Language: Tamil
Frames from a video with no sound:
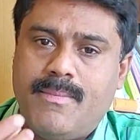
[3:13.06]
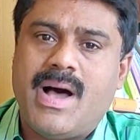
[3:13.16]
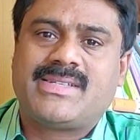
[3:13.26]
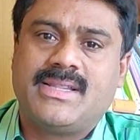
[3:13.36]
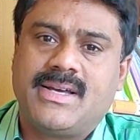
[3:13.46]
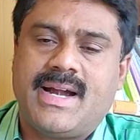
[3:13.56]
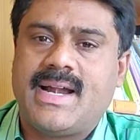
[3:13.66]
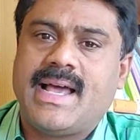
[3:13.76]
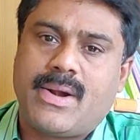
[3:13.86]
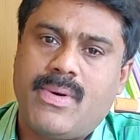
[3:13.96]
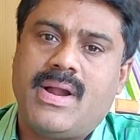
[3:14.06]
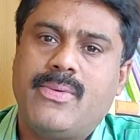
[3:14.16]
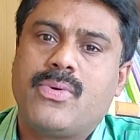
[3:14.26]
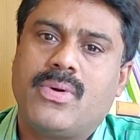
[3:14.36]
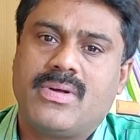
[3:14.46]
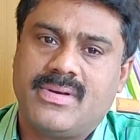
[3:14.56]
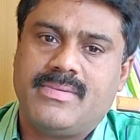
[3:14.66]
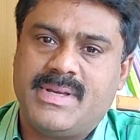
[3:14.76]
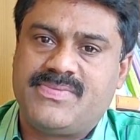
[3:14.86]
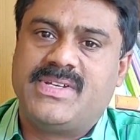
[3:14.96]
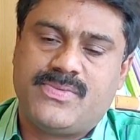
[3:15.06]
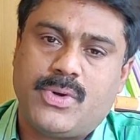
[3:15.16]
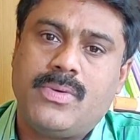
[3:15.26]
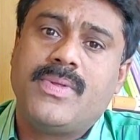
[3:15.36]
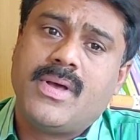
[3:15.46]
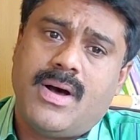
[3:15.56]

மாதத்துக்கு ரெண்டாயிரம் ரூபா அளவுக்கு உங்களுக்கு மெஸ் ஃபீஸ் வரும்